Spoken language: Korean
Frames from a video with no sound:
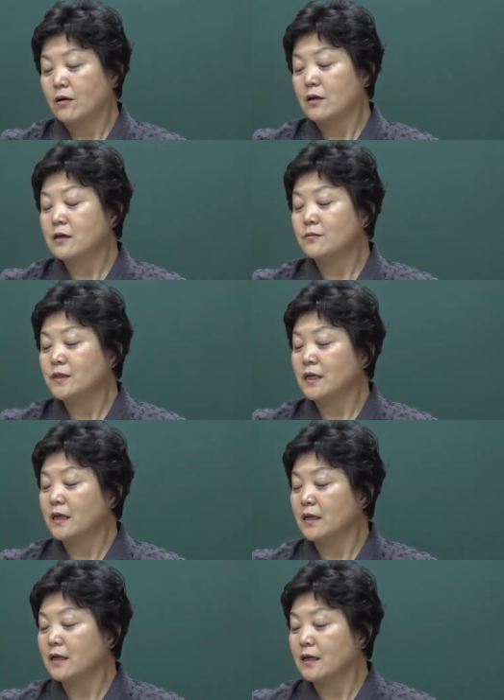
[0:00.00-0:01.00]
임금
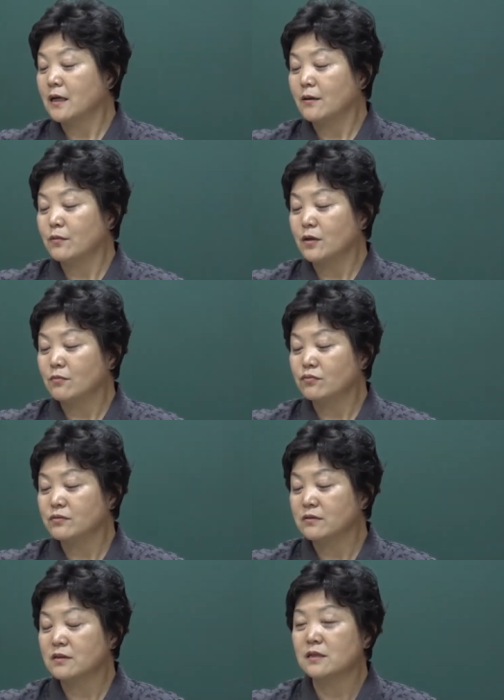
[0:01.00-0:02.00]
자리에다 이렇게 하면 이게
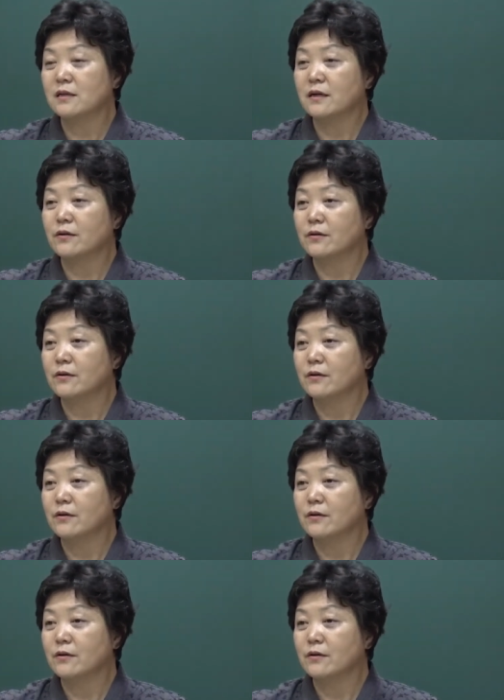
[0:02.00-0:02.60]
무슨 뜻일까요?